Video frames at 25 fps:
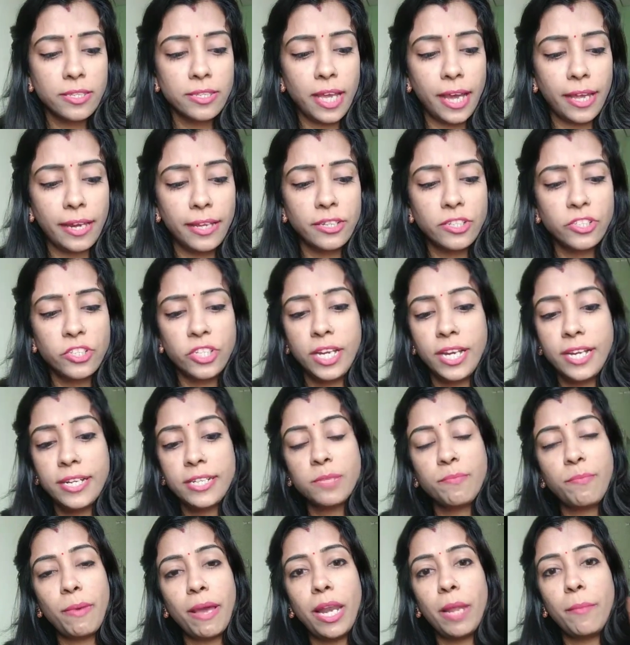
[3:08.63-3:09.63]
सारे
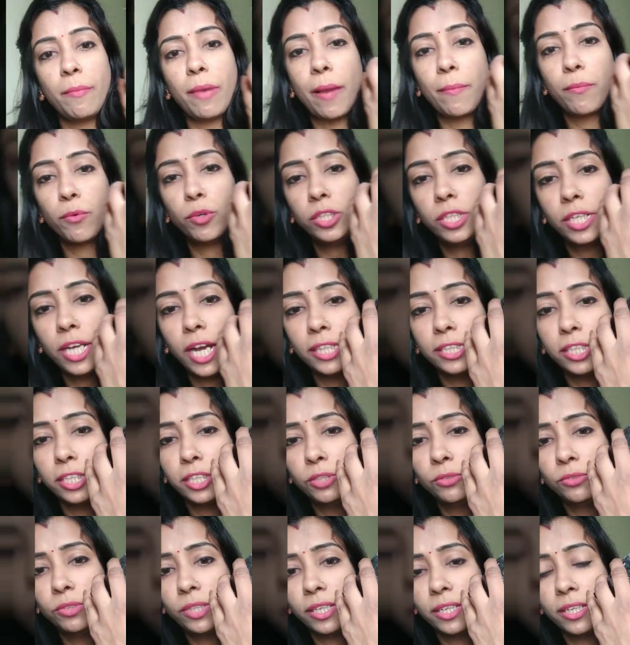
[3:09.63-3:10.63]
शेड्स पहले मैं आपको दिखा
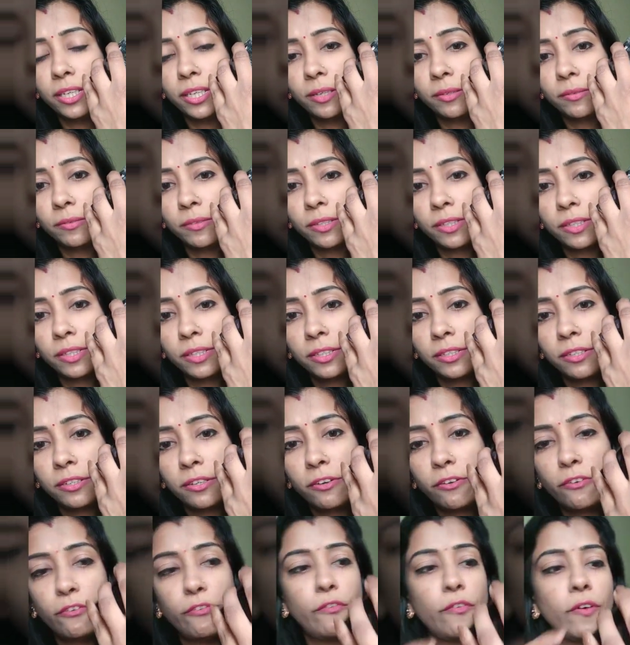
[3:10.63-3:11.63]
देती हूँ
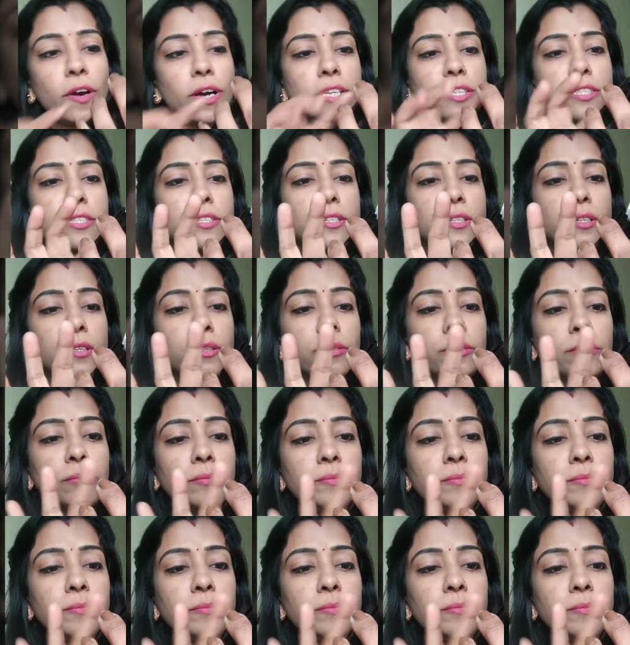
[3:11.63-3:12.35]
देखिए फर्स्ट